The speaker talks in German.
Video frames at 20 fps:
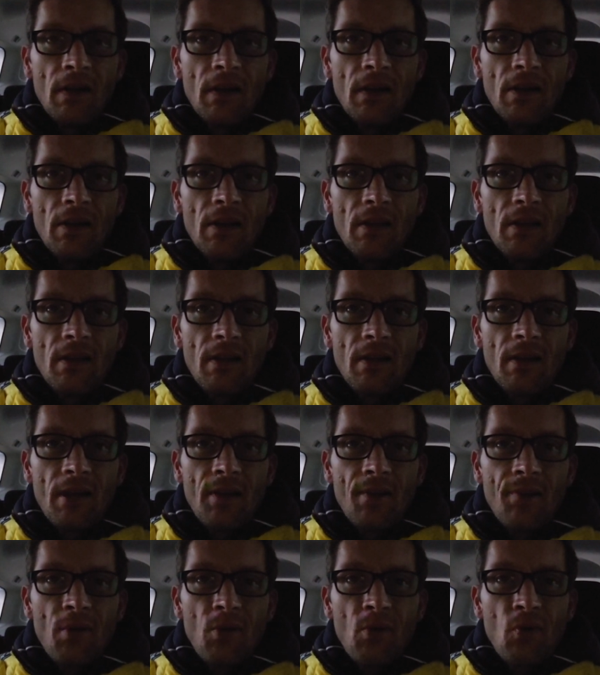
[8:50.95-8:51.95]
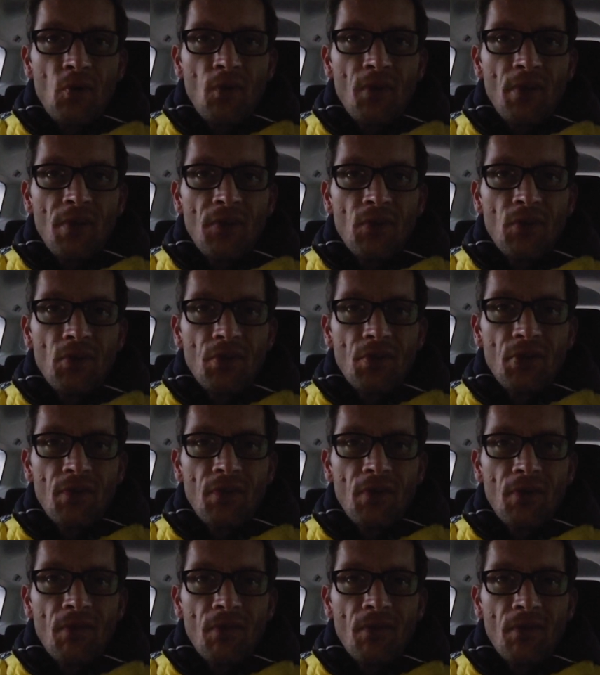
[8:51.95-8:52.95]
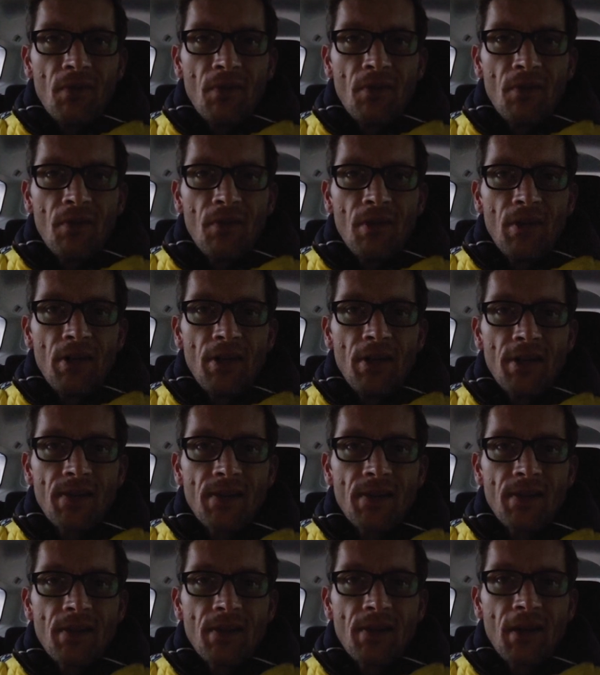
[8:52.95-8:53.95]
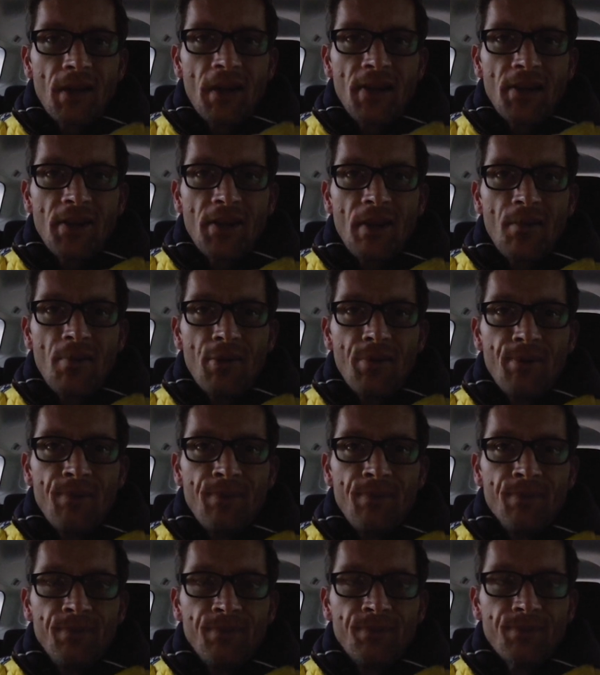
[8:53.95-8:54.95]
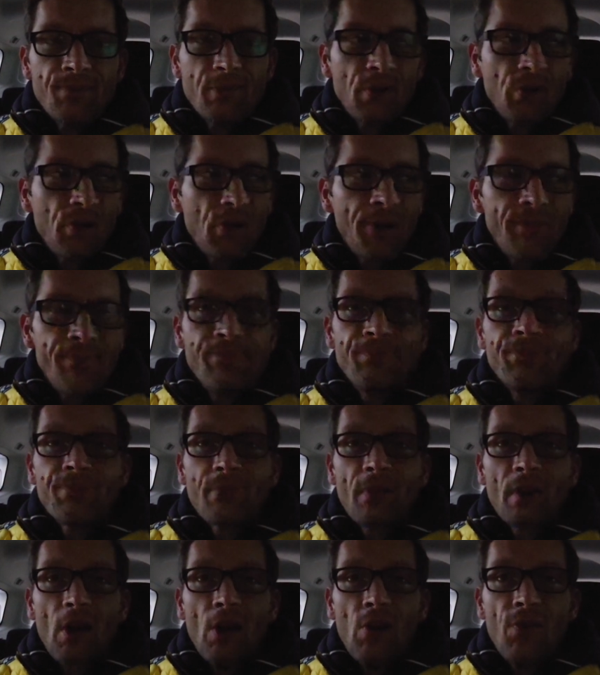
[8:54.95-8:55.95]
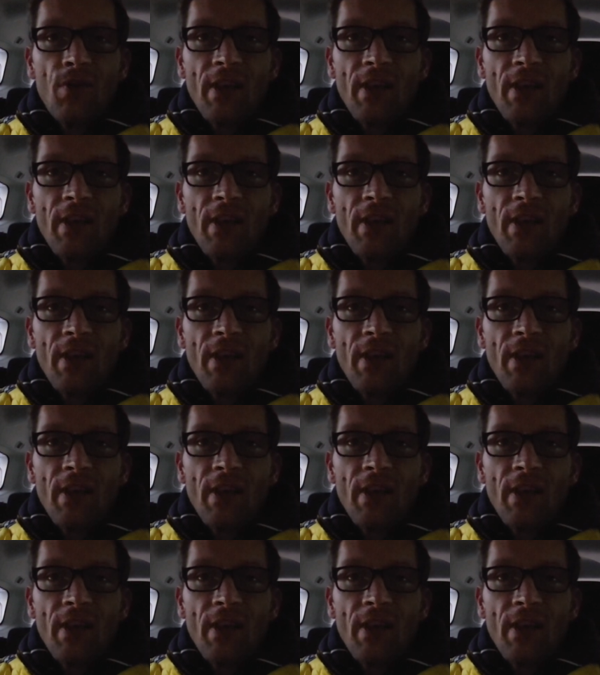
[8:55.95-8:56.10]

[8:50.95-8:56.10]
Äh, ja, mal gucken, wie es wird, wenn, wir, wenn ich jetzt dann gleich da bin. Okay, auf